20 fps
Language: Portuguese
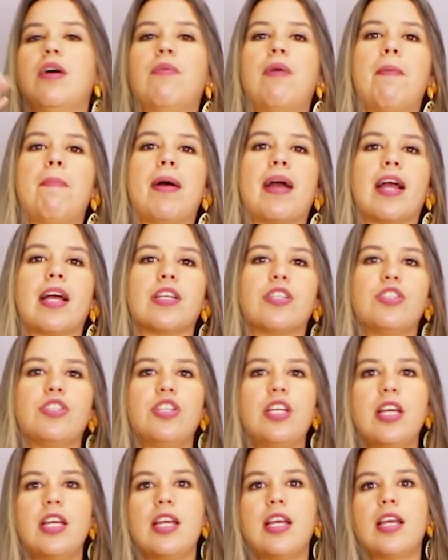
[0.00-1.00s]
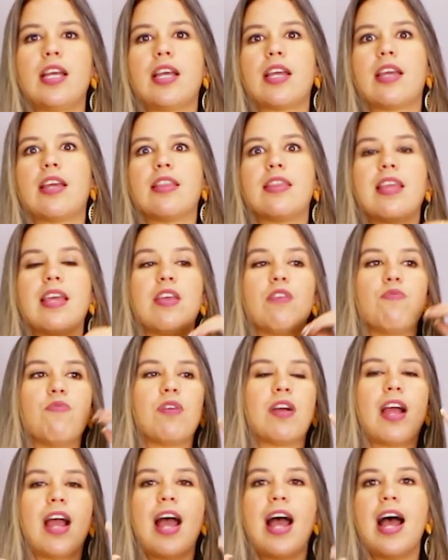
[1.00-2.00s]
um abacaxi, que tenha um
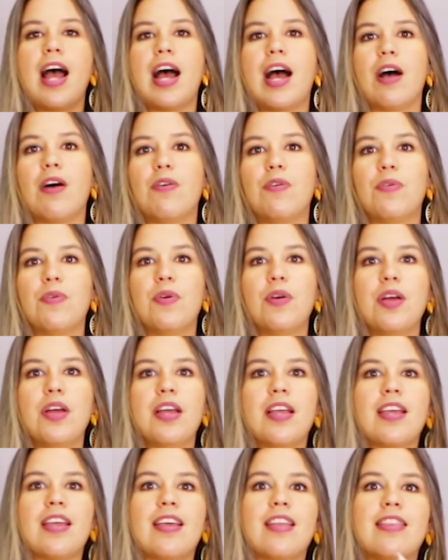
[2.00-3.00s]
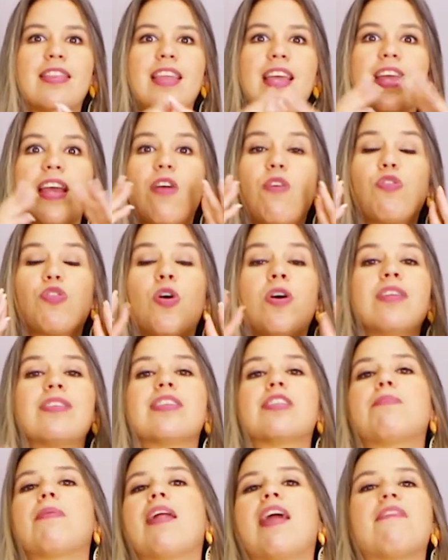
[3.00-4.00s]
carro, que tenha todas
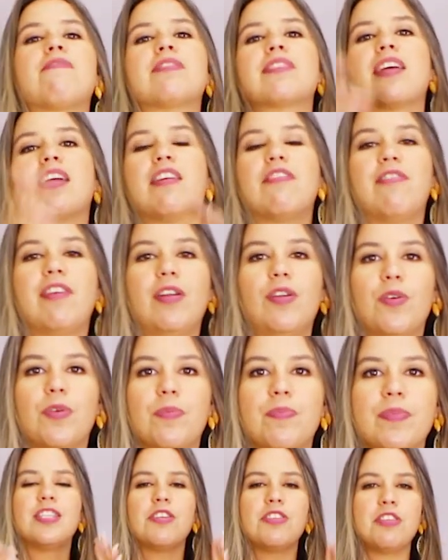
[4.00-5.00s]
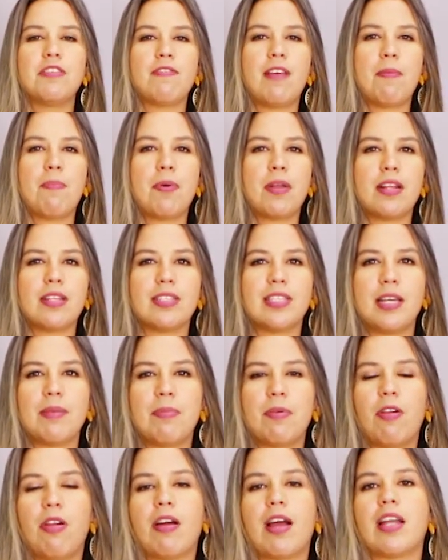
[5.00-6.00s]
as palavras que ela falou. Se eu tiver, por
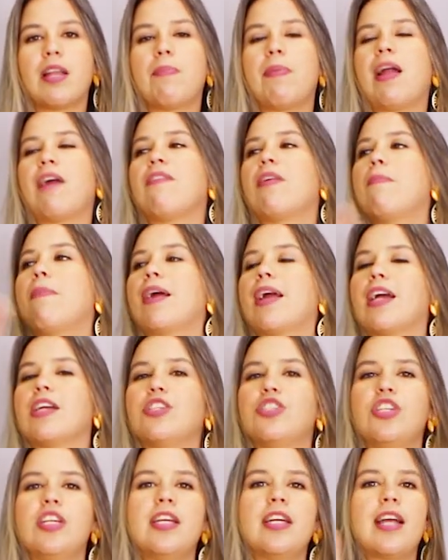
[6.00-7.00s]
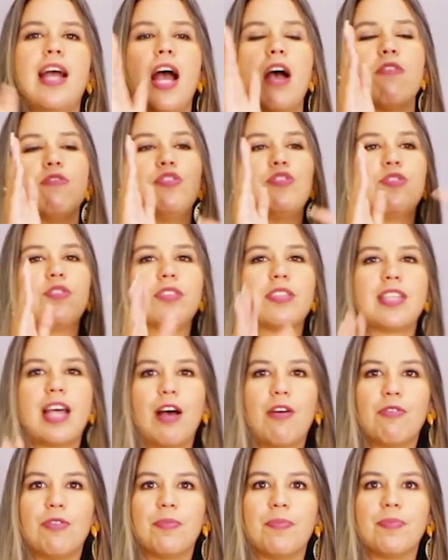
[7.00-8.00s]
exemplo, colocado a palavra abacaxi e carro e
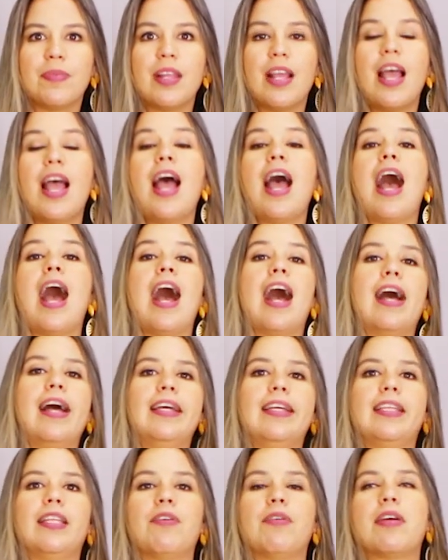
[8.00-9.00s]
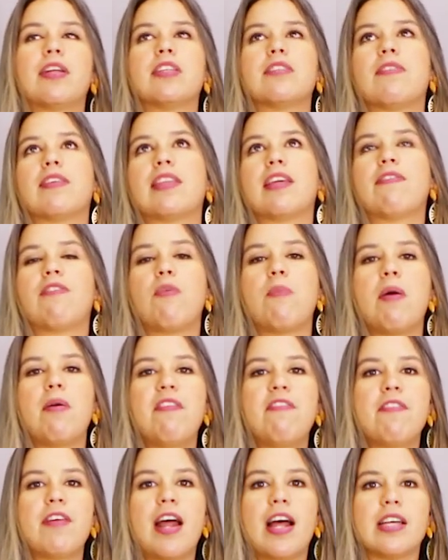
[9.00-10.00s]
dinossauro, ah, então a criança vai ter que formar
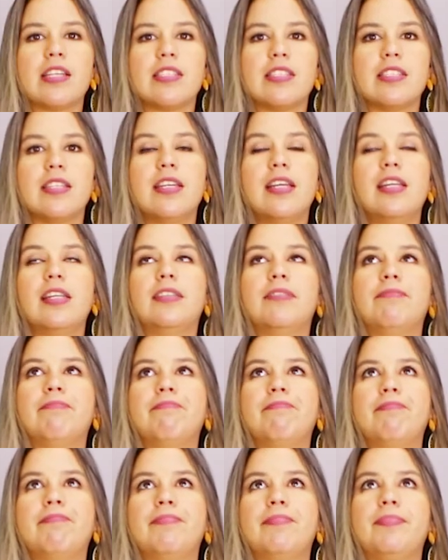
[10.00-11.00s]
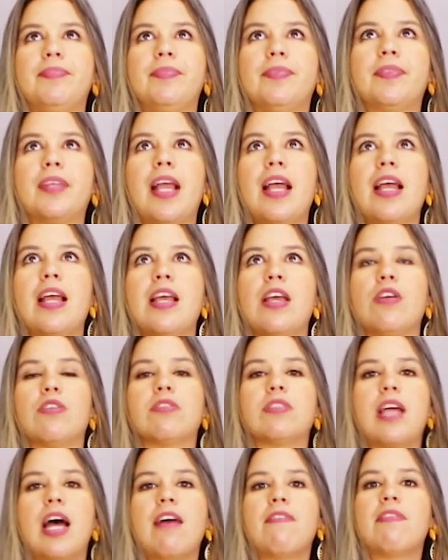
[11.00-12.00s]
uma frase. Hum, eu
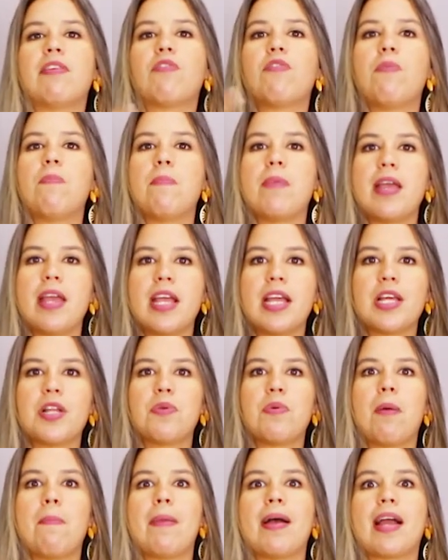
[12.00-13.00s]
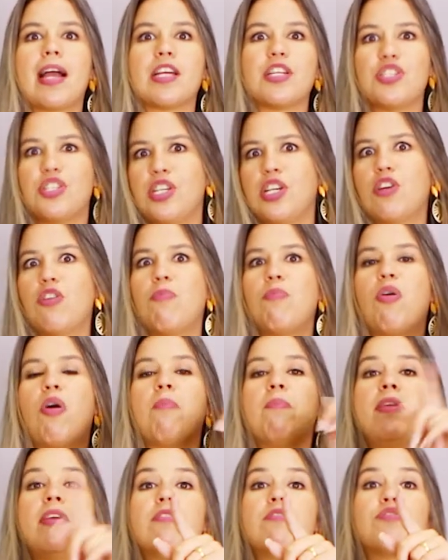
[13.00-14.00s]
estava comendo um abacaxi com meu
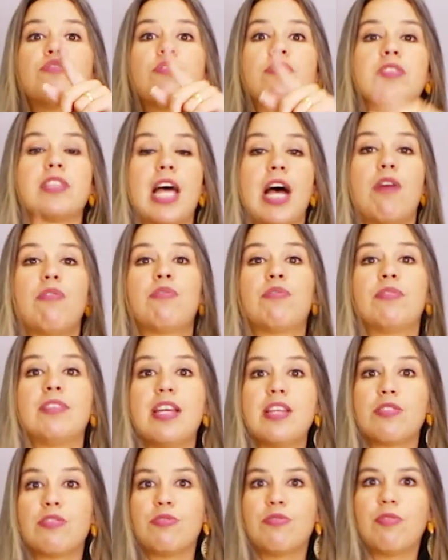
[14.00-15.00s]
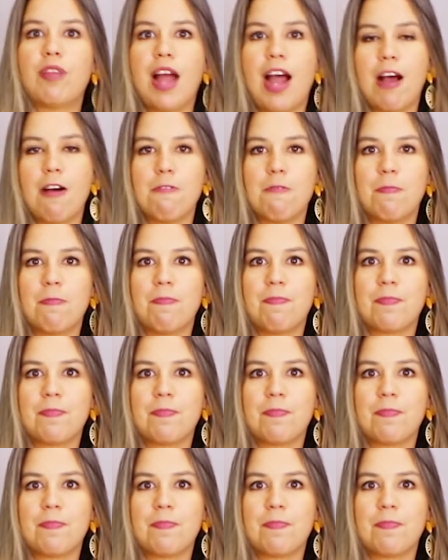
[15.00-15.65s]
amigo dinossauro dentro do carro.